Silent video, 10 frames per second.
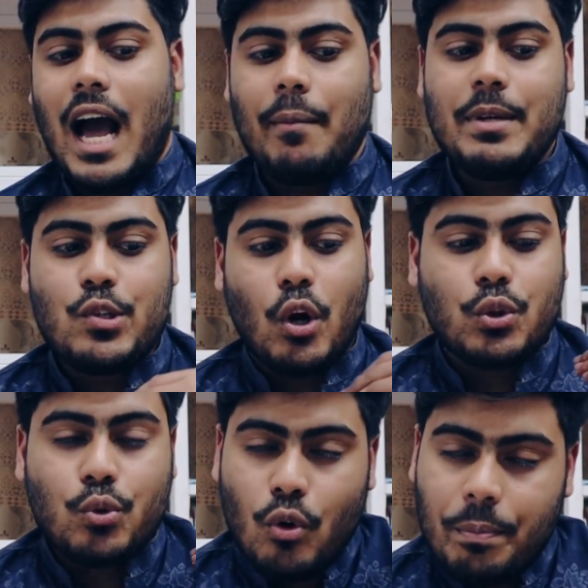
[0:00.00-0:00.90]
আমি
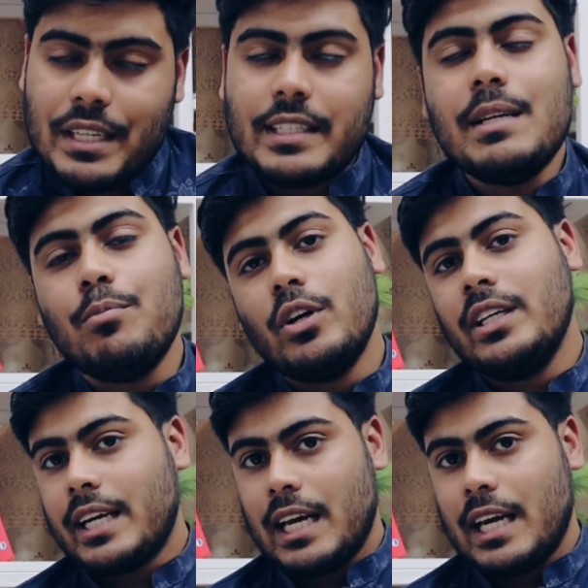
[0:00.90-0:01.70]
যত বেশি পড়ি না